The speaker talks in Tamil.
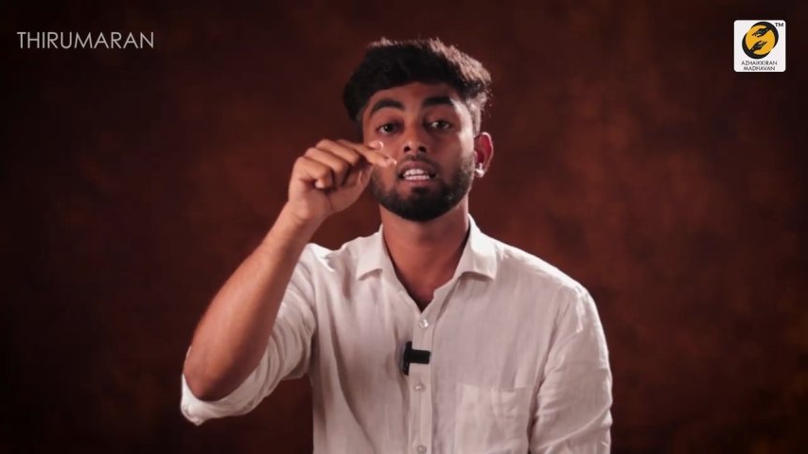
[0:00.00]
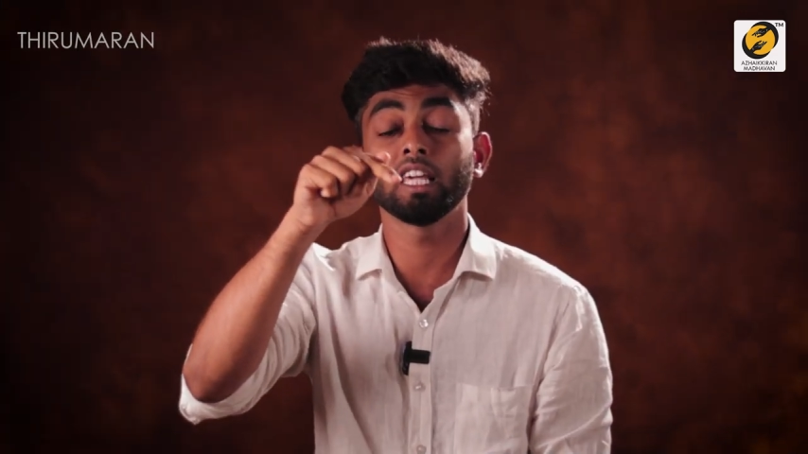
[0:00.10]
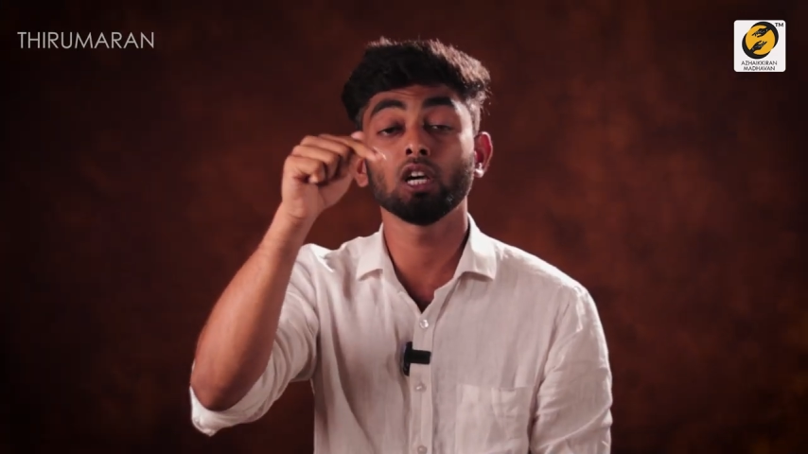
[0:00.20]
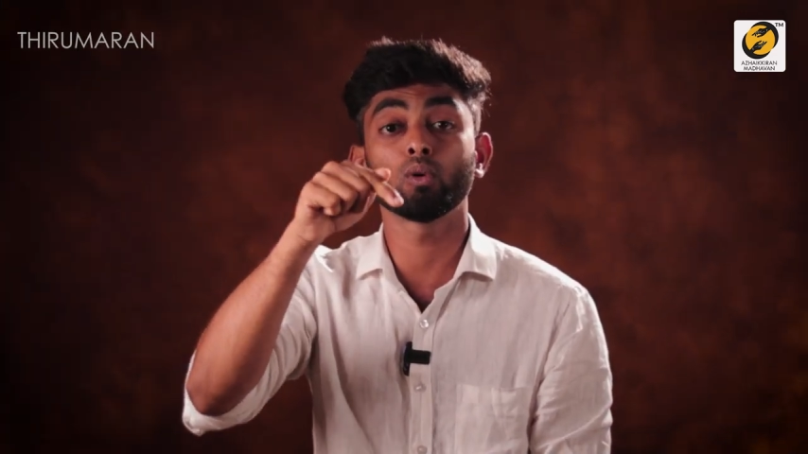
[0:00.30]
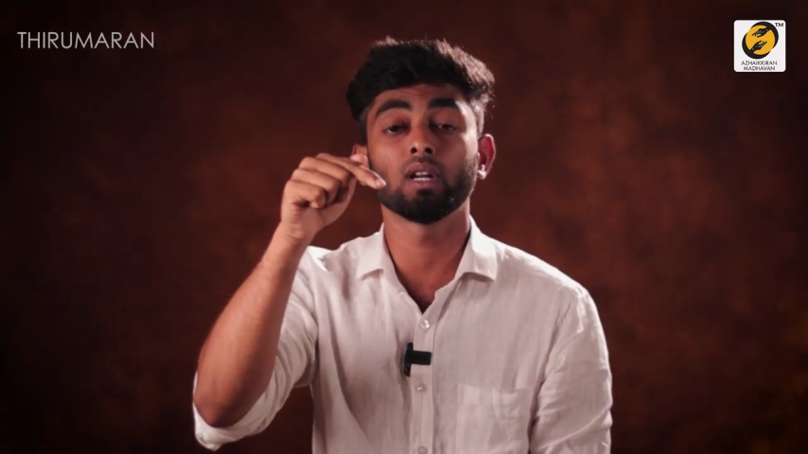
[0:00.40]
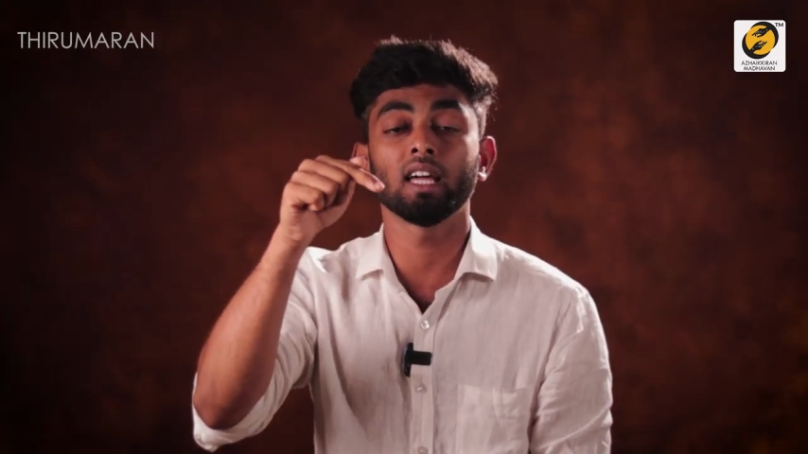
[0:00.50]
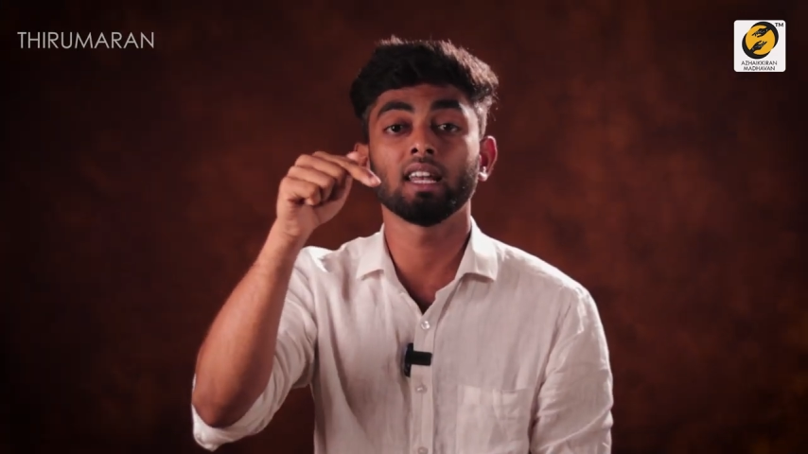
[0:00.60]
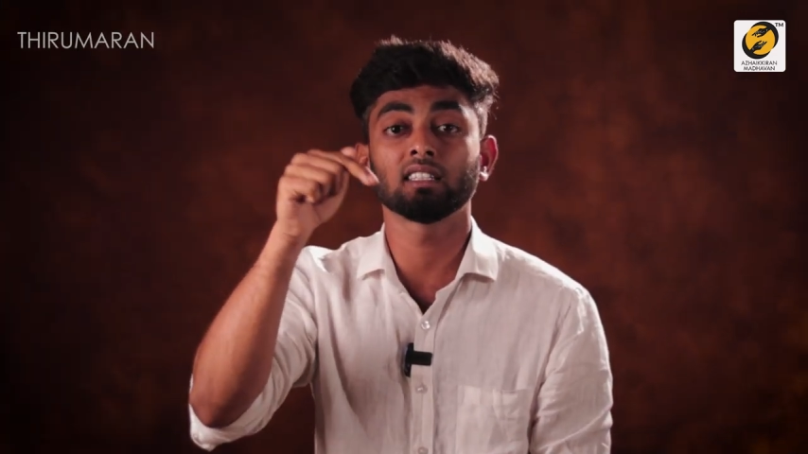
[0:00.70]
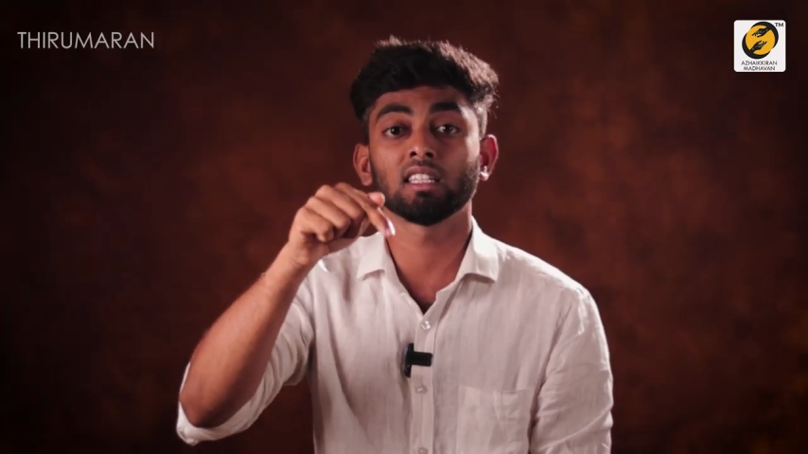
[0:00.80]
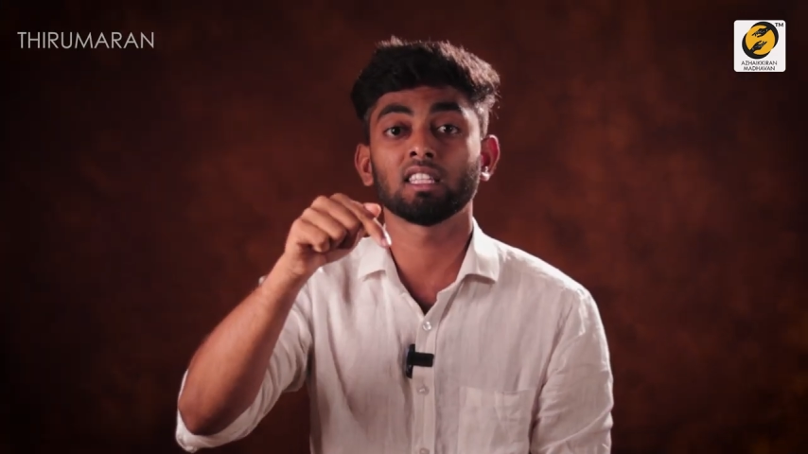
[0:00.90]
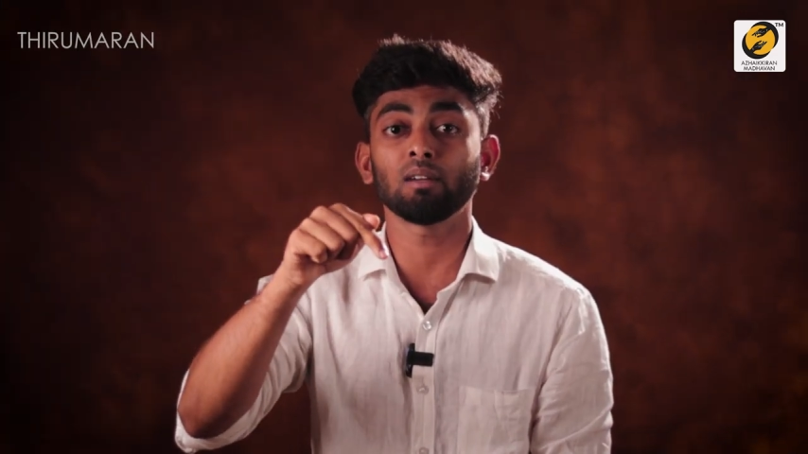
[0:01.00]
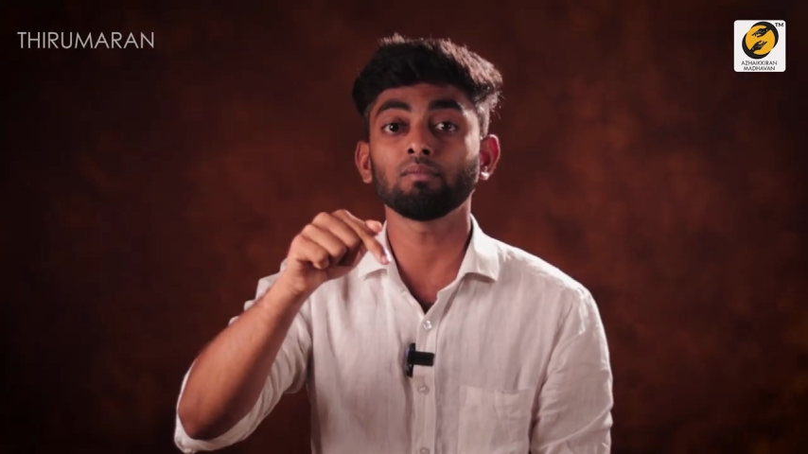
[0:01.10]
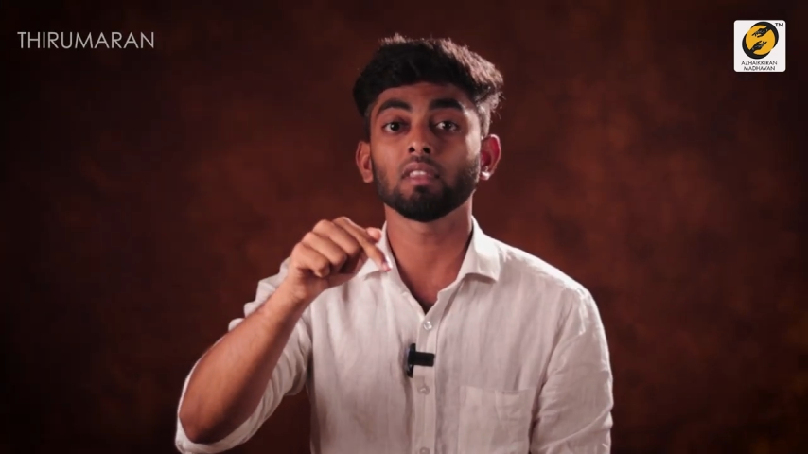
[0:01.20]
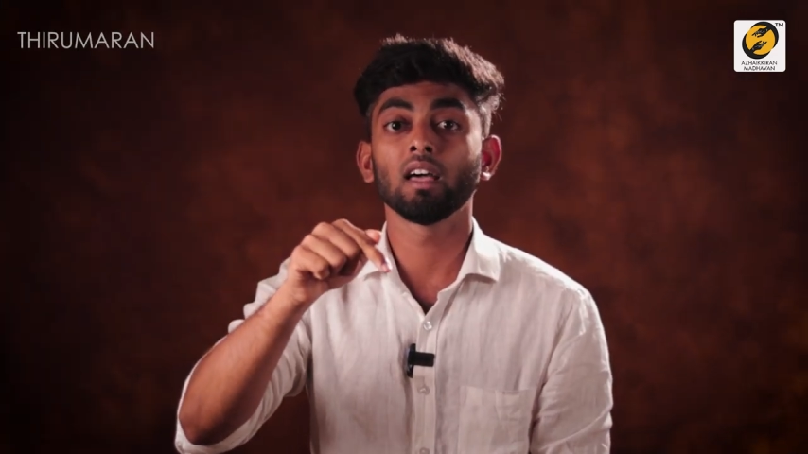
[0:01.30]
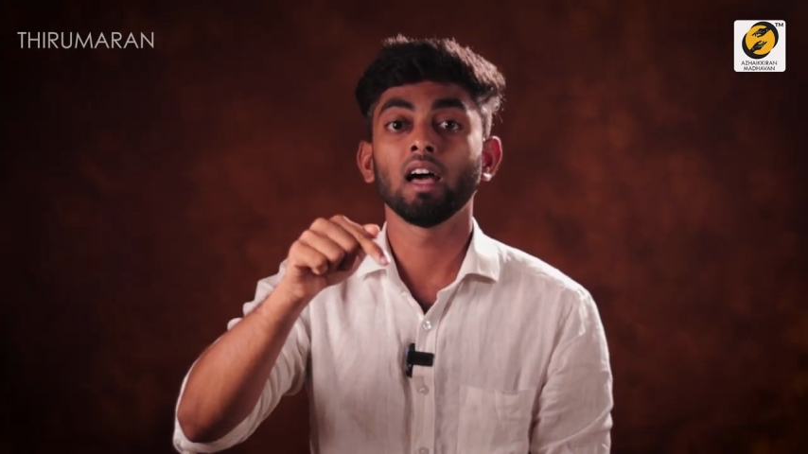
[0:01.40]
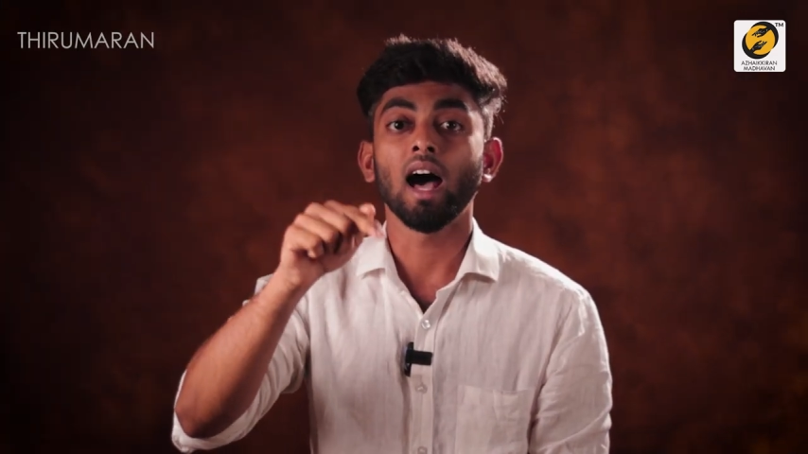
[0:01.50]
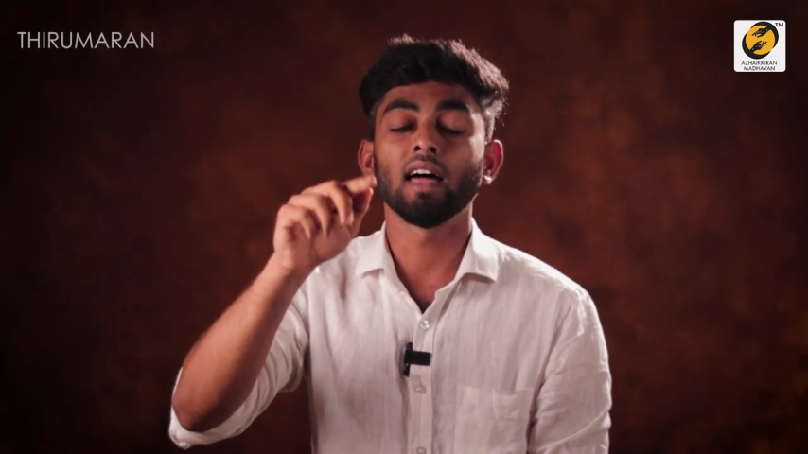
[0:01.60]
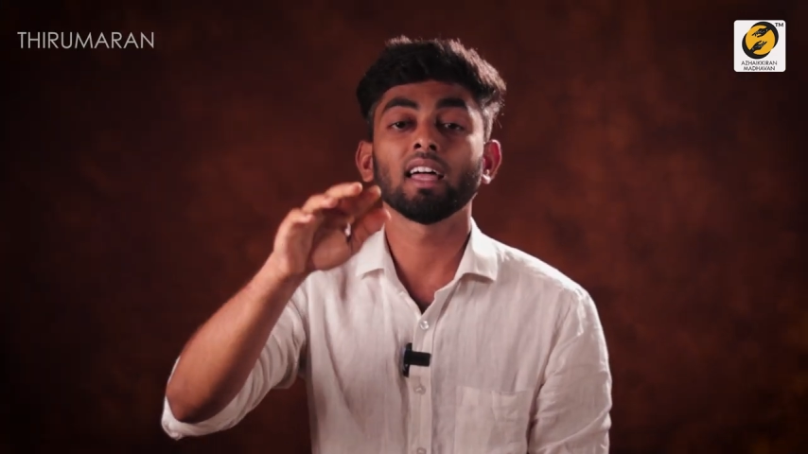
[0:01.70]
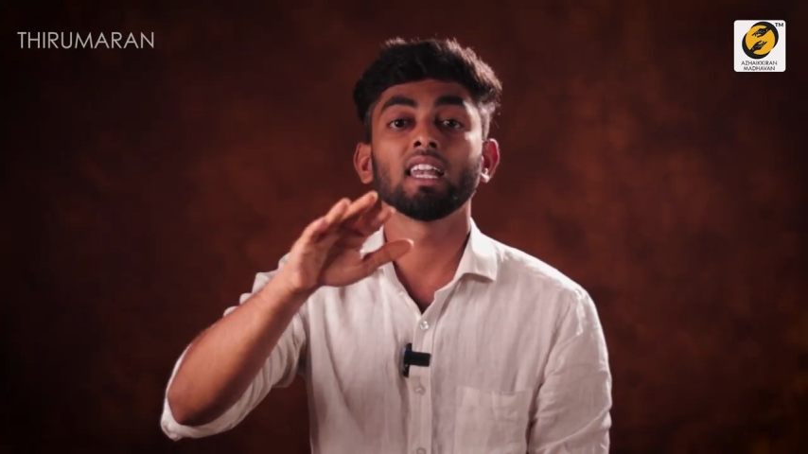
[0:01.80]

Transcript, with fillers: நிற்கக்கூடிய நட்சத்திரம் அந்த